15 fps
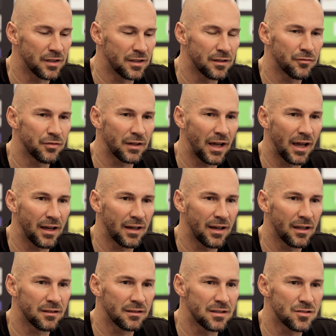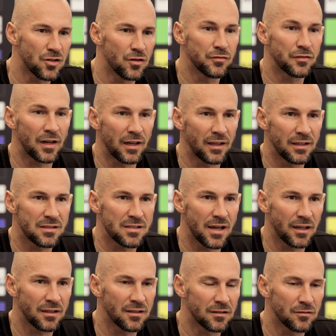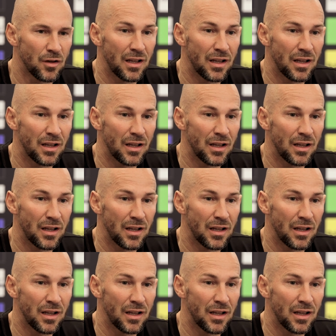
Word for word: die in der Vergangenheit des Öfteren gezeigt hat,